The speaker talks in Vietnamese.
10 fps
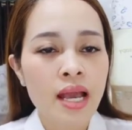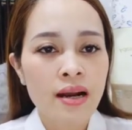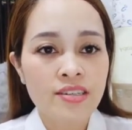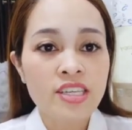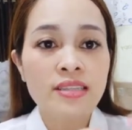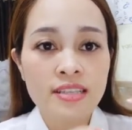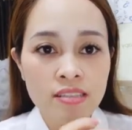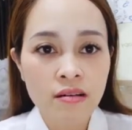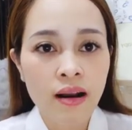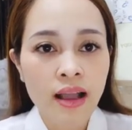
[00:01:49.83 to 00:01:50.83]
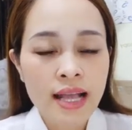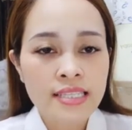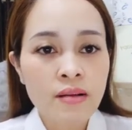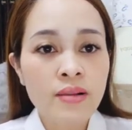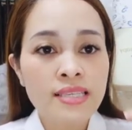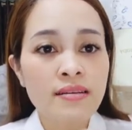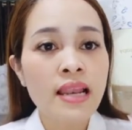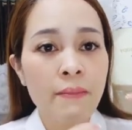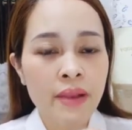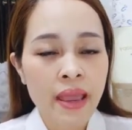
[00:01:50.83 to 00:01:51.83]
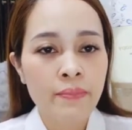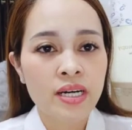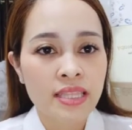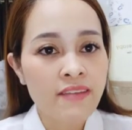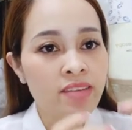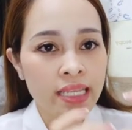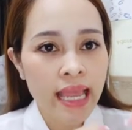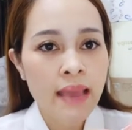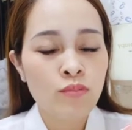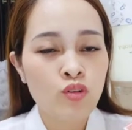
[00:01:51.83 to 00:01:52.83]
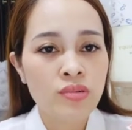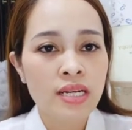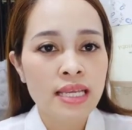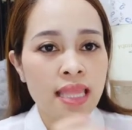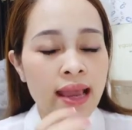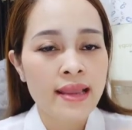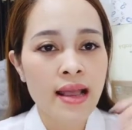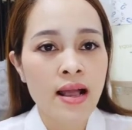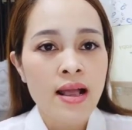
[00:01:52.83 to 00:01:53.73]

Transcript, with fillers: ở trên thị trường trong cái giới làm đẹp ở tại Việt Nam cũng như là tại uh,